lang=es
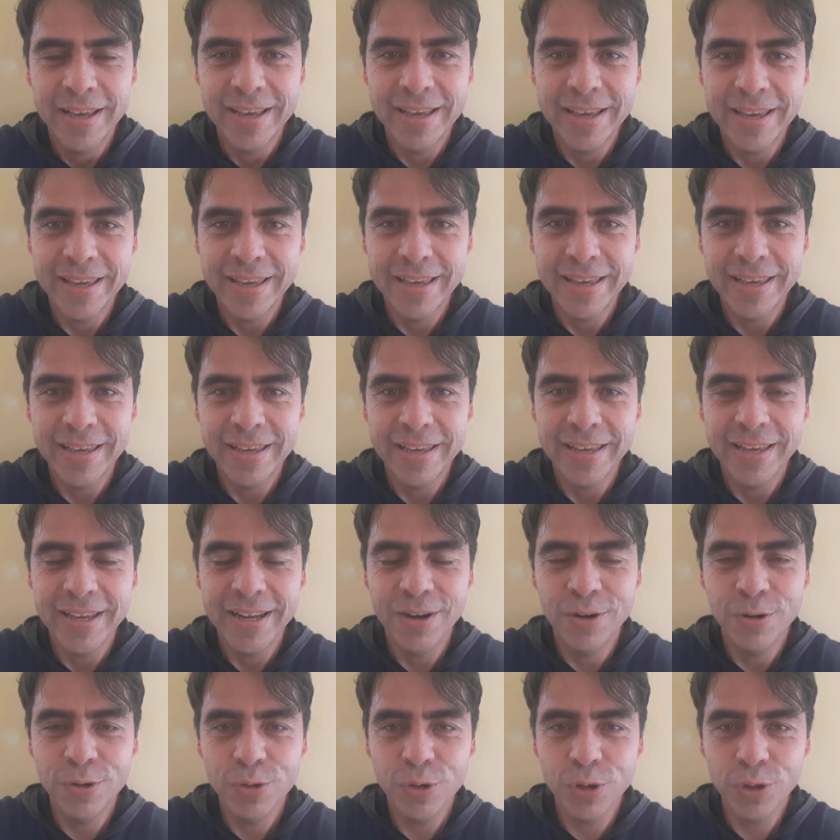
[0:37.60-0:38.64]
que
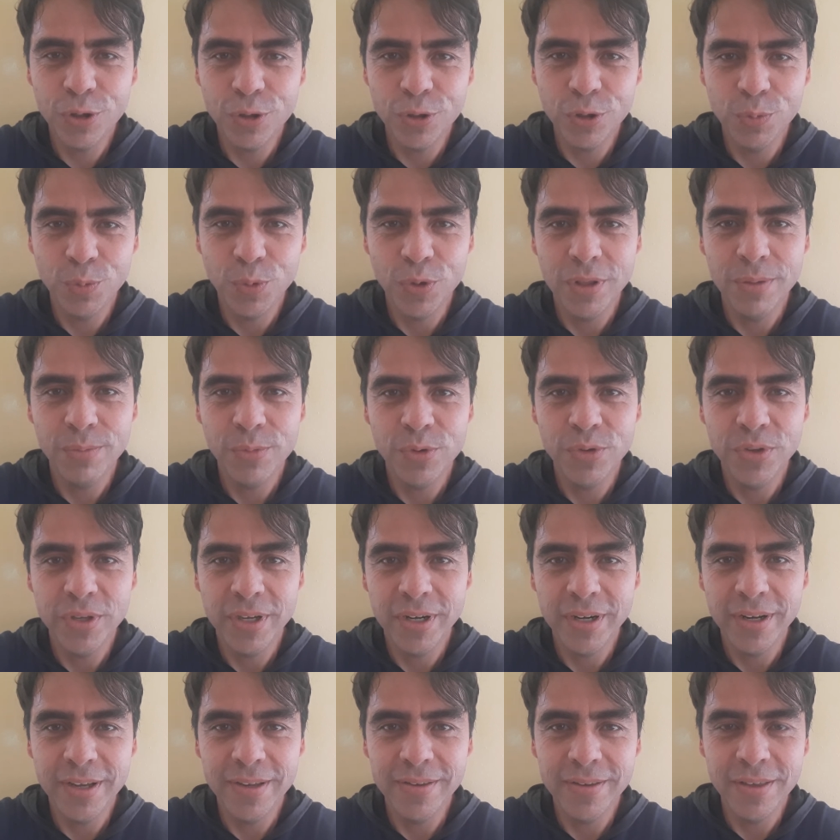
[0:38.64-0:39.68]
nosotros podemos
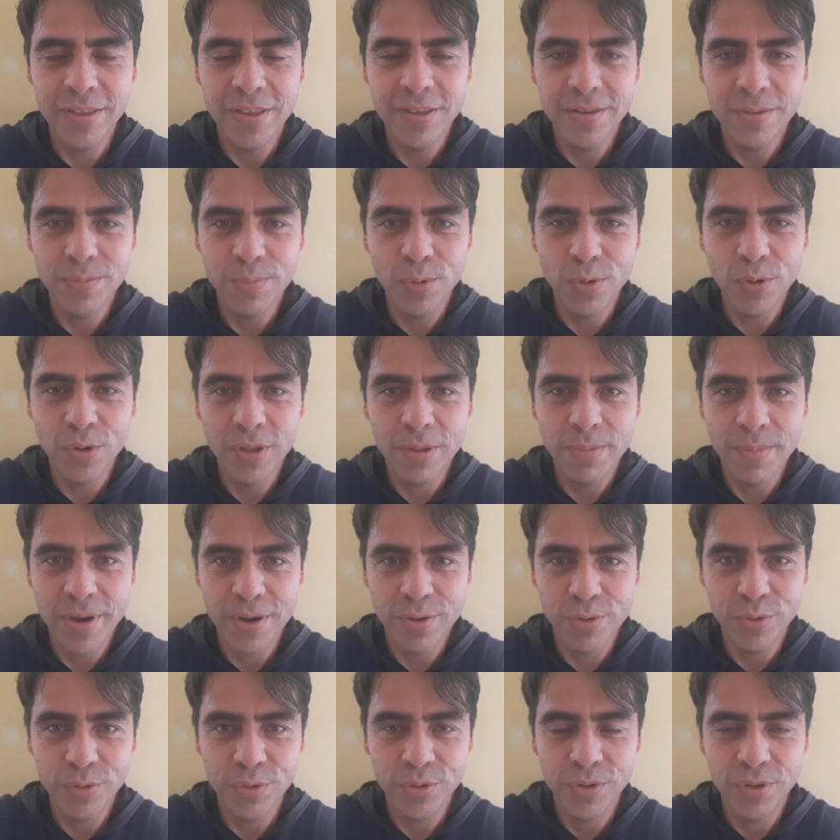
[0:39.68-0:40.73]
ser ese discípulo de
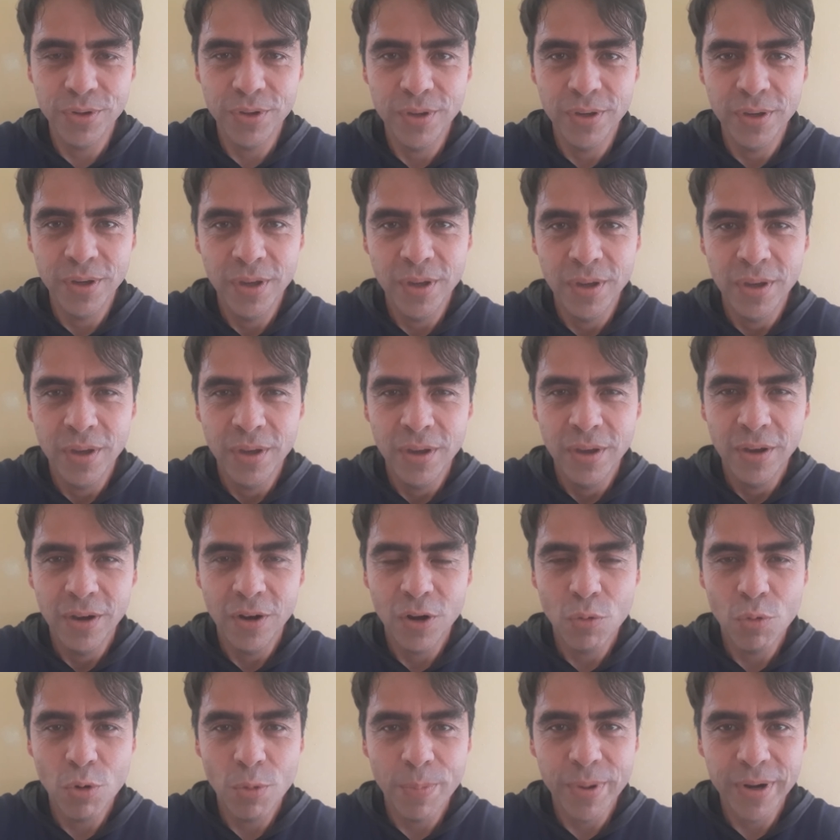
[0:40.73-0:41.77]
maus
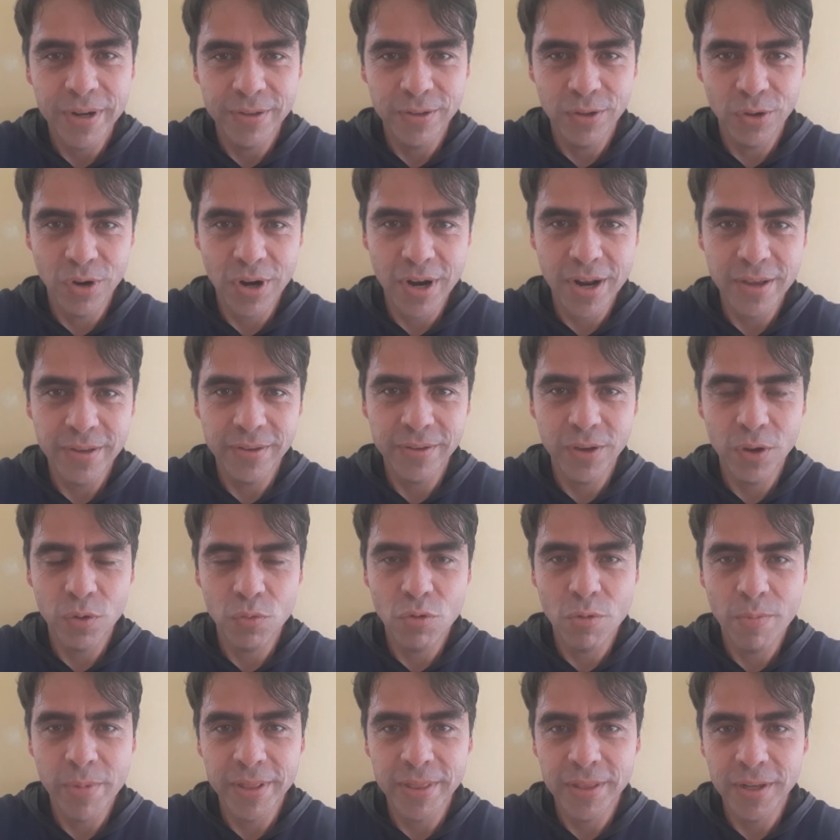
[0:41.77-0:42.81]
como personas,
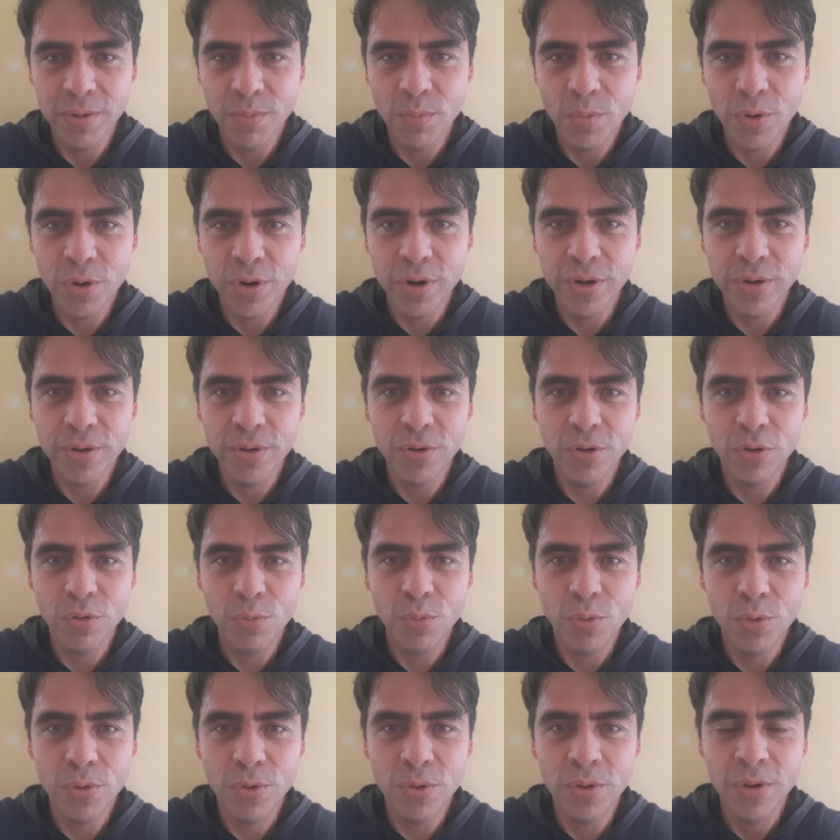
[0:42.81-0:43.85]
como matrimonio,
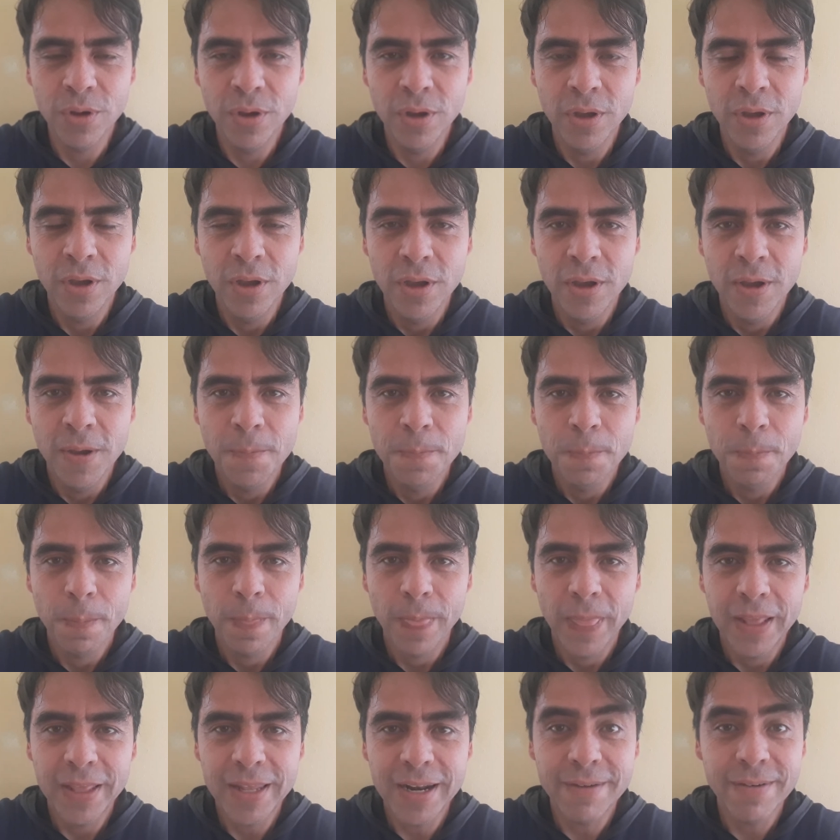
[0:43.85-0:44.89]
como
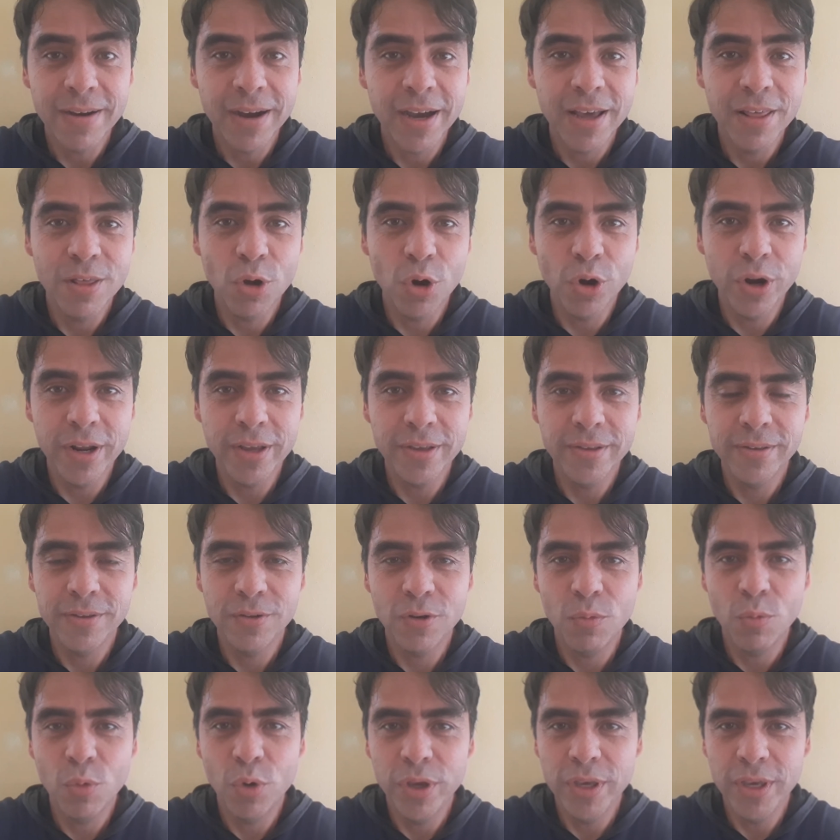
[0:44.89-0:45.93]
trabajadores,
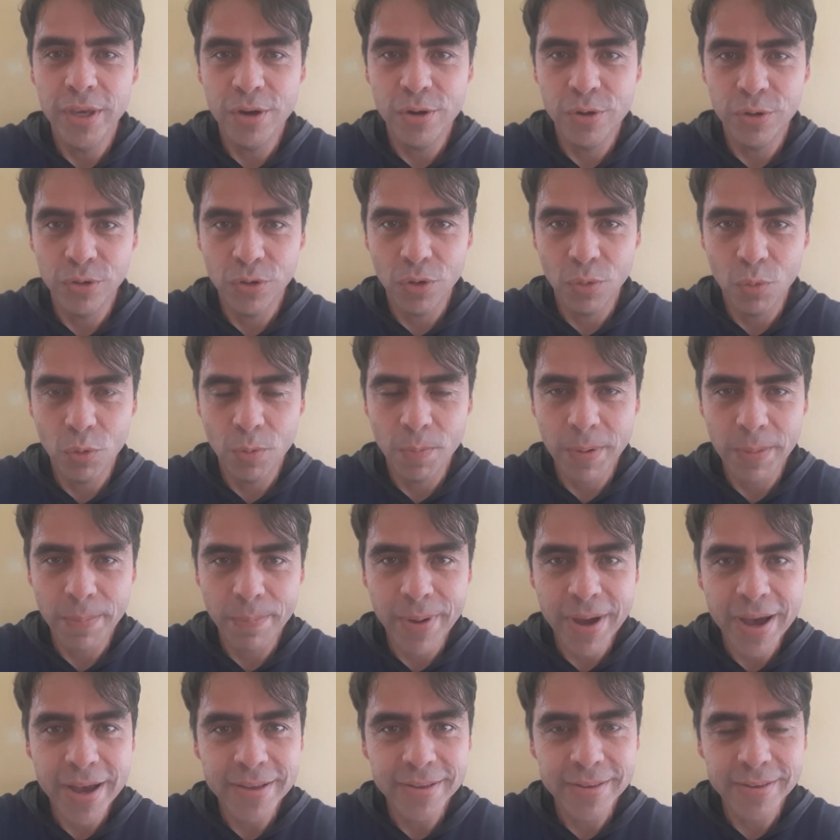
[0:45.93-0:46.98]
como hijos, como
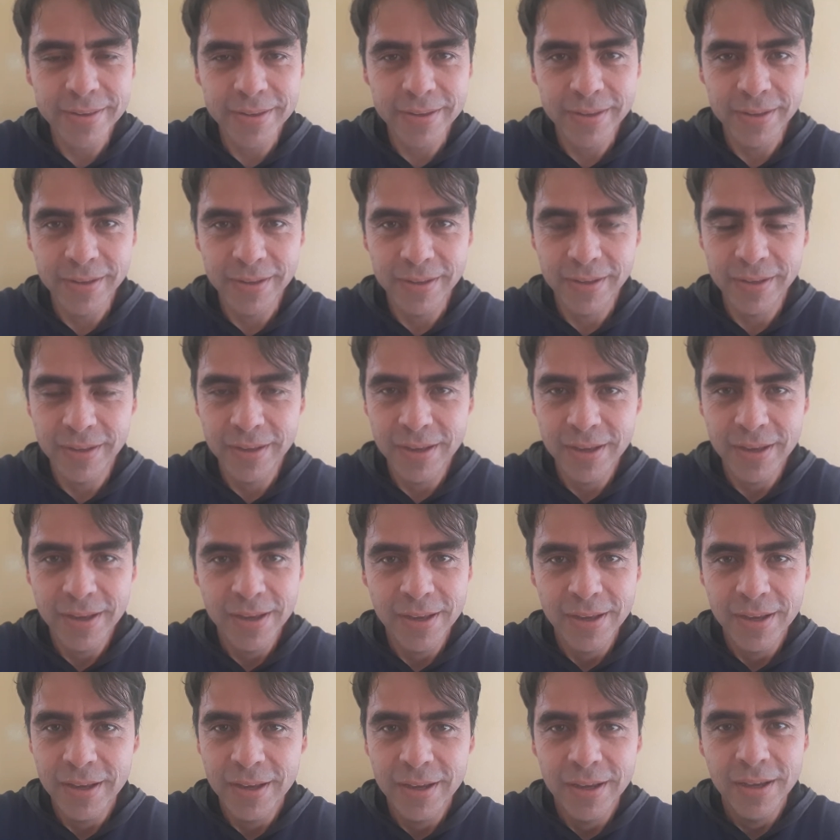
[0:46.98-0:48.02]
papás,
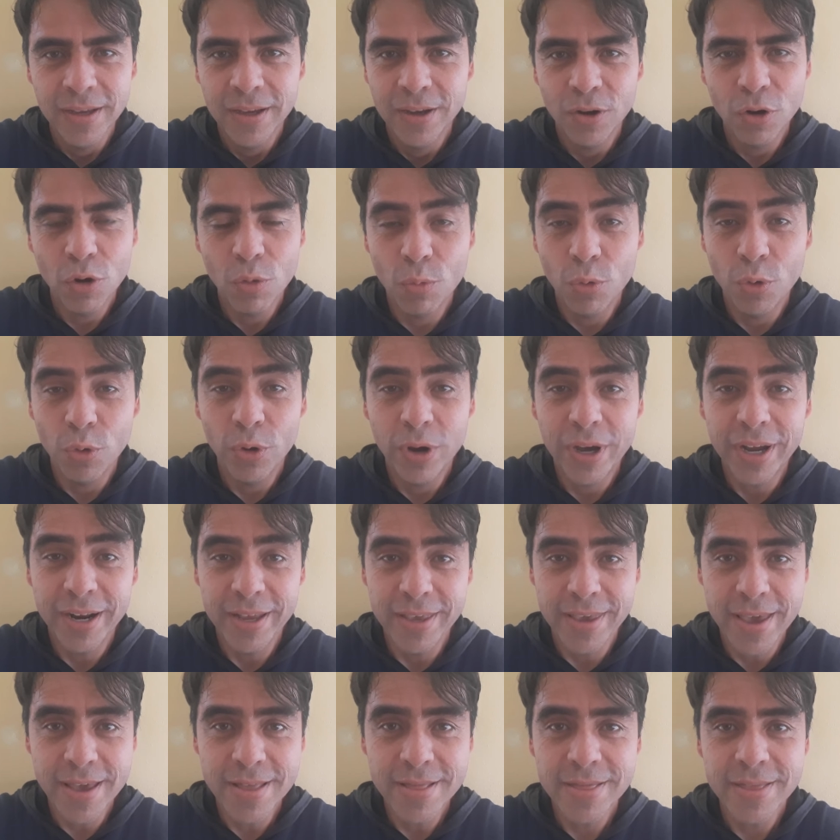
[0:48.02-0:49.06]
como
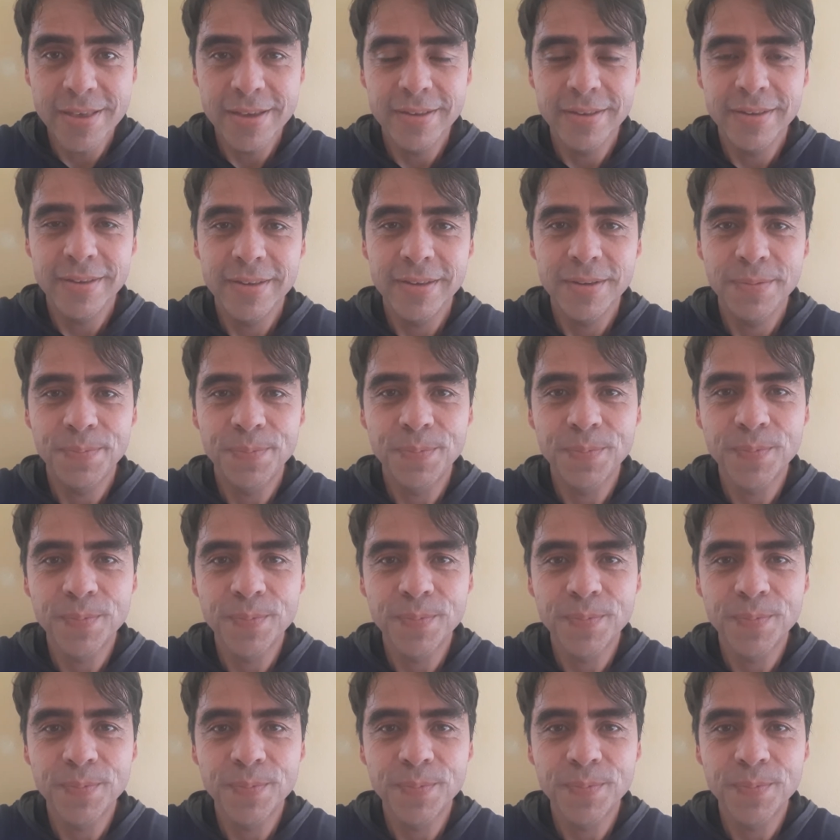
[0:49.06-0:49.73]
creyentes.